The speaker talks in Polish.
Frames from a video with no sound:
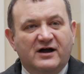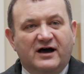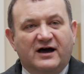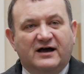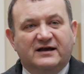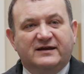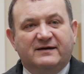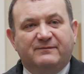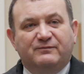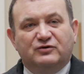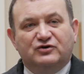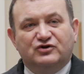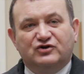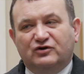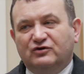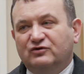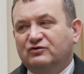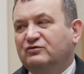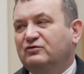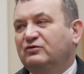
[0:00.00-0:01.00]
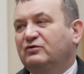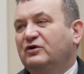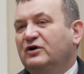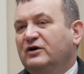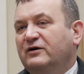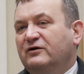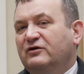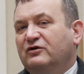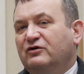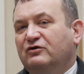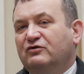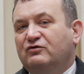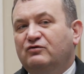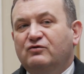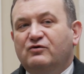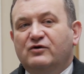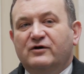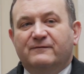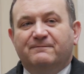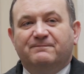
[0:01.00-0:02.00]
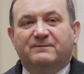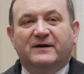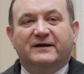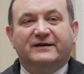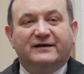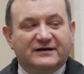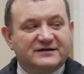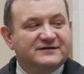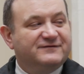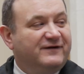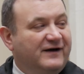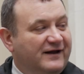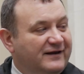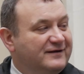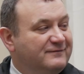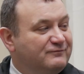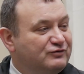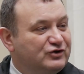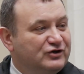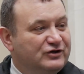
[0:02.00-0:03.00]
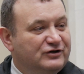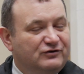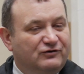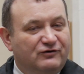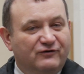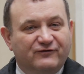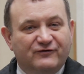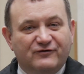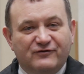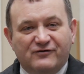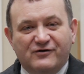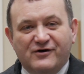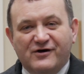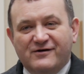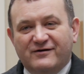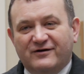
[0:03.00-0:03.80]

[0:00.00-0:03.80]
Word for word: a na początku roku na tak zwanym przydnówku